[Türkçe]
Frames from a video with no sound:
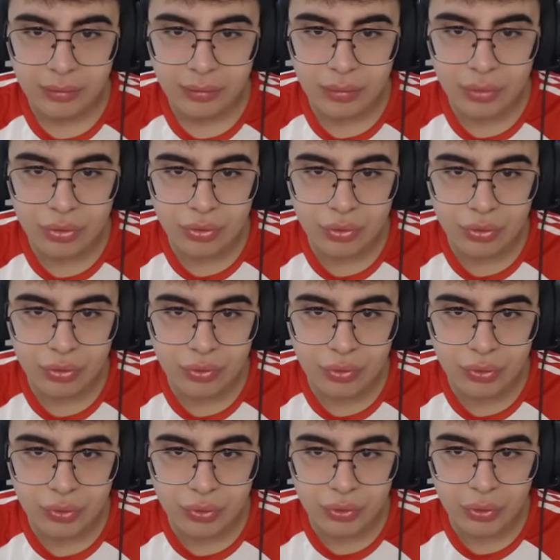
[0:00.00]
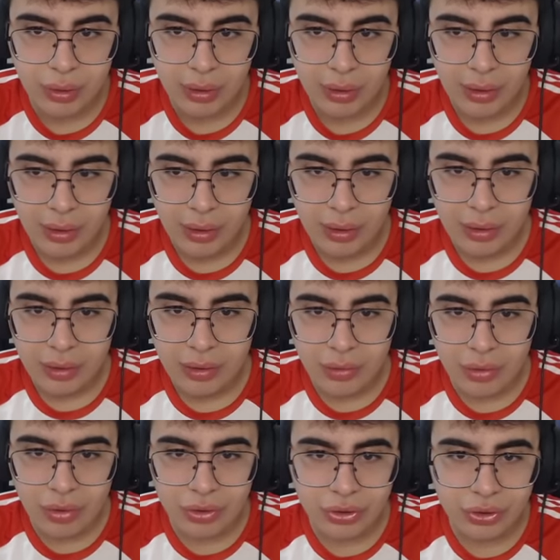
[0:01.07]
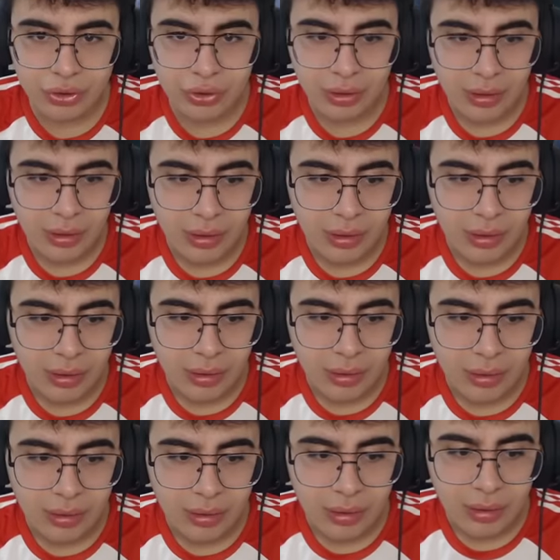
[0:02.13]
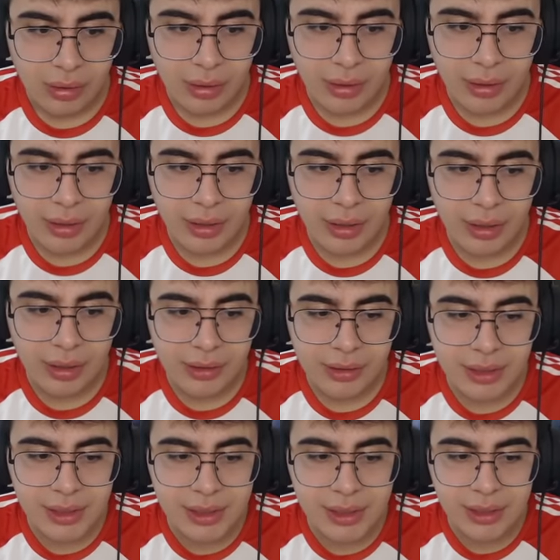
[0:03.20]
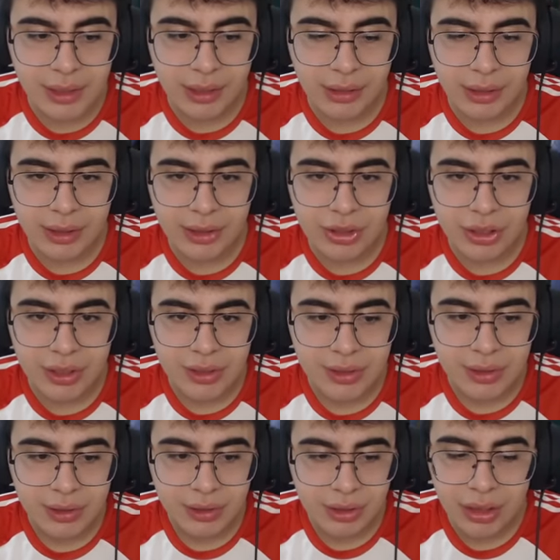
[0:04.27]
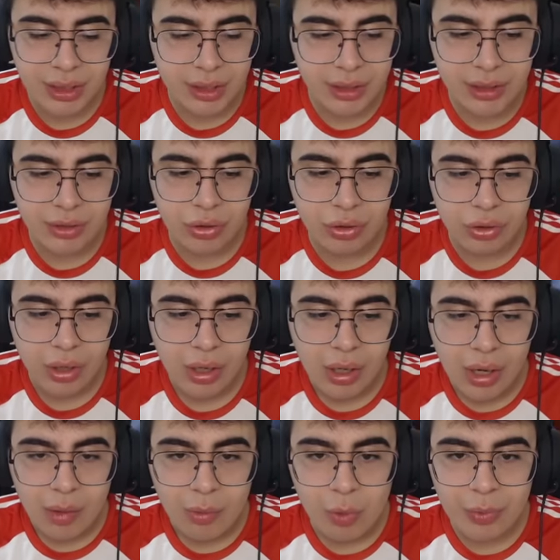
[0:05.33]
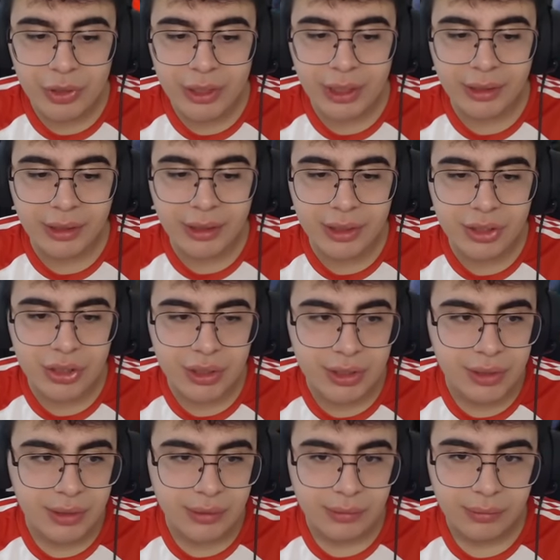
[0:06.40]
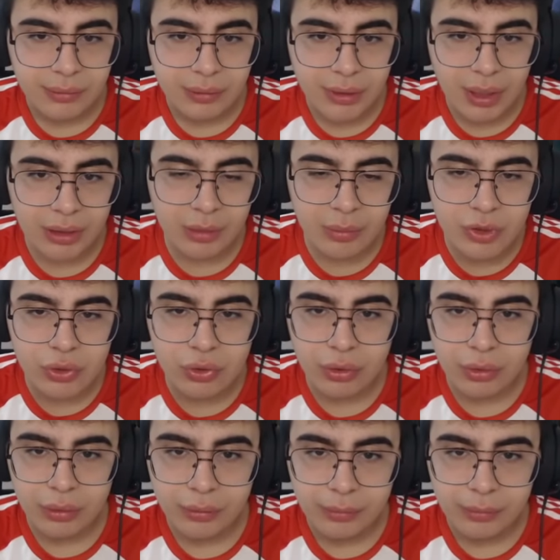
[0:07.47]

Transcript: Koş koş koş koş. Koş. Ee, Kiss'in yanına gideceğiz. Şey e, yok. Poppy'nin yanına gideceğiz. Yardım istiyor.